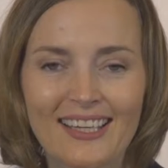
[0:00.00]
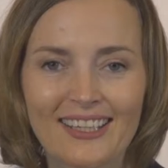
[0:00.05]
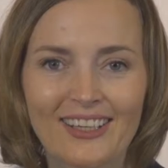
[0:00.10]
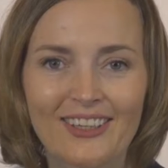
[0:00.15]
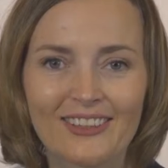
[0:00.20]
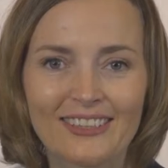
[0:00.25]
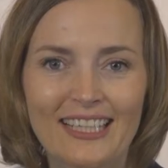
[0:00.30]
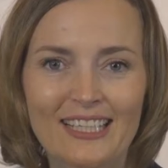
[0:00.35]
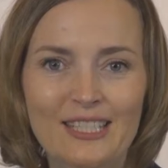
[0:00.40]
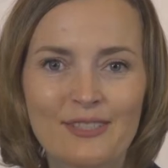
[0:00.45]

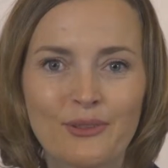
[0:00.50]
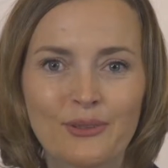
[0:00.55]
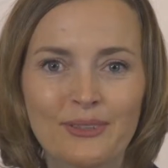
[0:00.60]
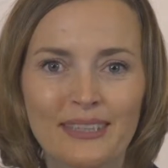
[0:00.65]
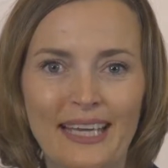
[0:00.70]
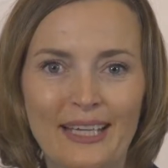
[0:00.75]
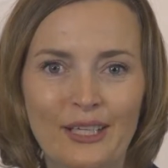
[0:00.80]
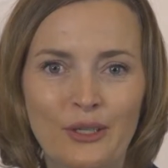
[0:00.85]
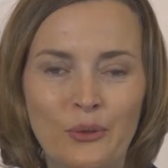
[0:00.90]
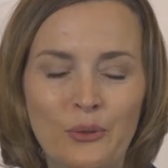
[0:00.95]
Gerade jetzt, wo die
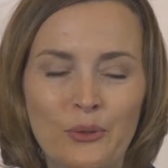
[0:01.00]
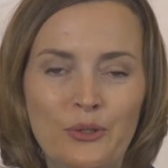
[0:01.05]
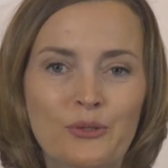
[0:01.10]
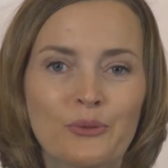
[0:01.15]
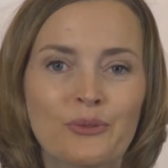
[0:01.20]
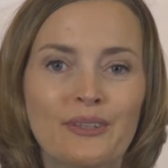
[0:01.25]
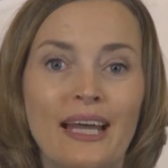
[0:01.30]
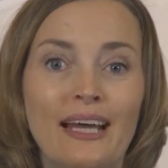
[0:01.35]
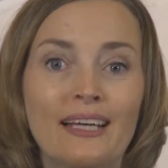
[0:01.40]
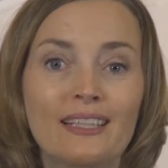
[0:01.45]
Tage kurz
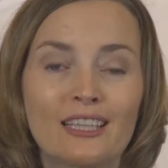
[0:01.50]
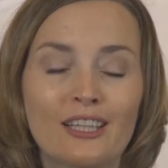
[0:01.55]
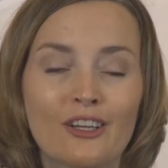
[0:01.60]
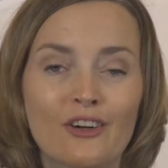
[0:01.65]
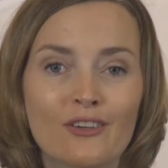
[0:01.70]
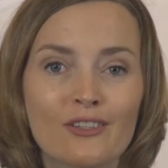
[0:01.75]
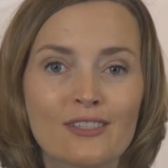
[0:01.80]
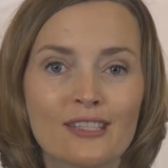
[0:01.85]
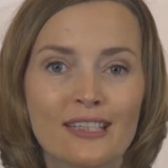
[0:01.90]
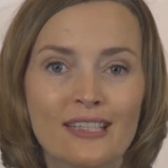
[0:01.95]
und Nacht
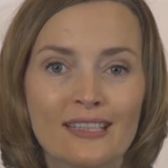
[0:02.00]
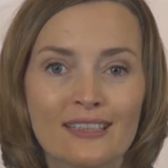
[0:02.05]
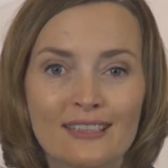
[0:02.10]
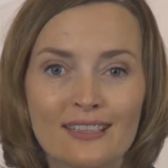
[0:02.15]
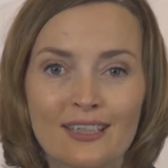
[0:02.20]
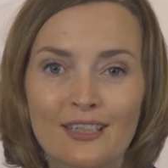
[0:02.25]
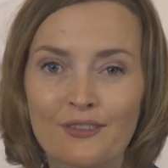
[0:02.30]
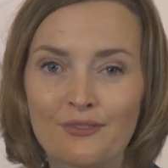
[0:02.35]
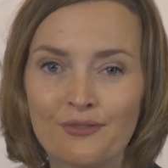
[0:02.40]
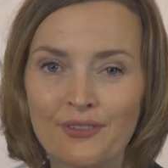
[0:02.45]
lang
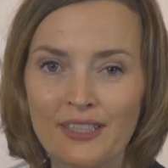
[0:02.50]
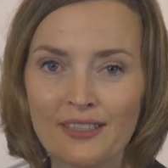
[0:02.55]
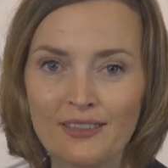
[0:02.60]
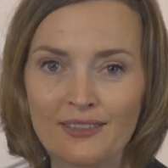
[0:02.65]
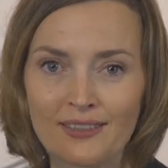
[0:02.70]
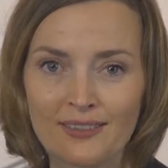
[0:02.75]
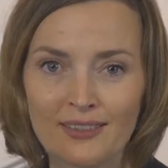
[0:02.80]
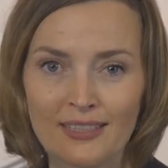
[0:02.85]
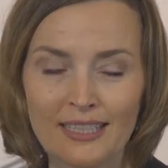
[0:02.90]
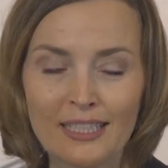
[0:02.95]
sind,
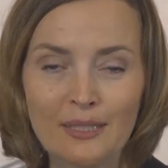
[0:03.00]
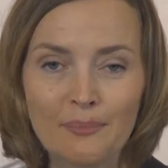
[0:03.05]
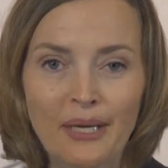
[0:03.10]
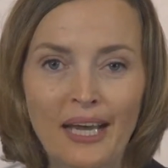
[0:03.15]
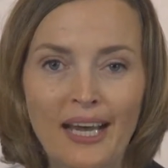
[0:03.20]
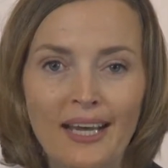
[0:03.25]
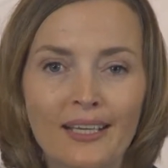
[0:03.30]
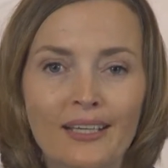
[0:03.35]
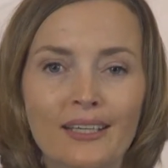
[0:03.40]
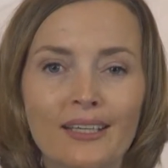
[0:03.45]
finden
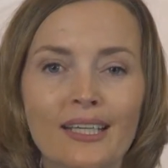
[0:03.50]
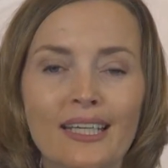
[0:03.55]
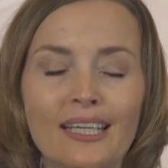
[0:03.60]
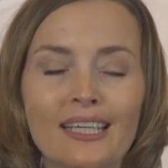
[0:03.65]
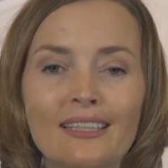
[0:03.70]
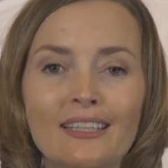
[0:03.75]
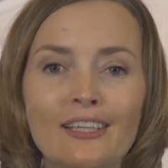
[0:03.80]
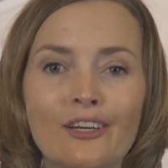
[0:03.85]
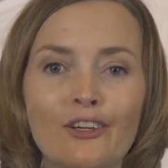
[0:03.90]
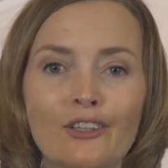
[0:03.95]
Einbrecher
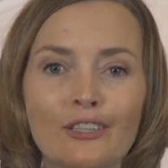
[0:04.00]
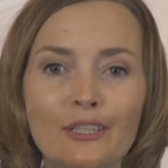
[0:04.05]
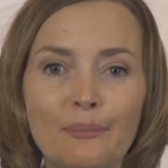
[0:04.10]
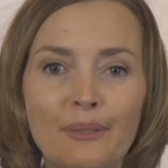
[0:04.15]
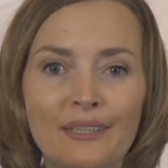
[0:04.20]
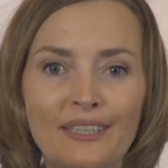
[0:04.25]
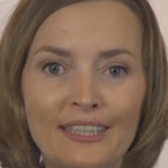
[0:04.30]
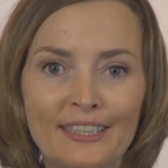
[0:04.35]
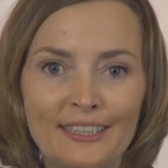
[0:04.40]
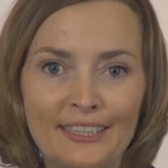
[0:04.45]
ideale
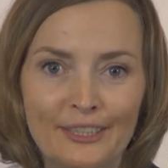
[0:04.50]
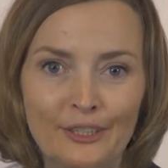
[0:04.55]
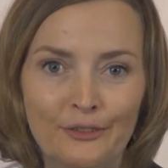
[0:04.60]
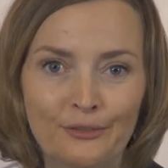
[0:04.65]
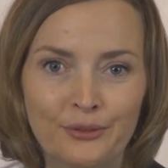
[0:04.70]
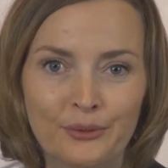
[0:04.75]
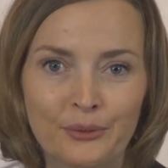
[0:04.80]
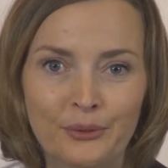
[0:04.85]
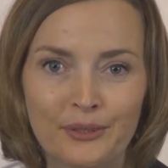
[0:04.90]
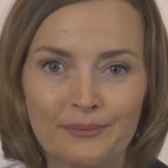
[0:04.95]
Bedingungen
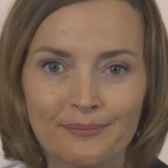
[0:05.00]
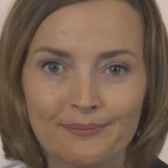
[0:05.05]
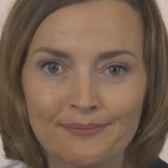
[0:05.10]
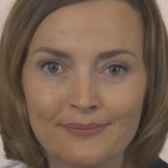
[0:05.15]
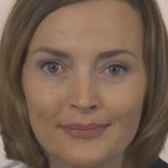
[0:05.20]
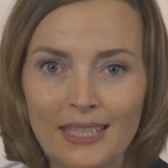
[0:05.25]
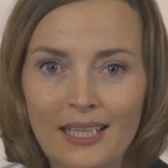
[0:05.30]
vor.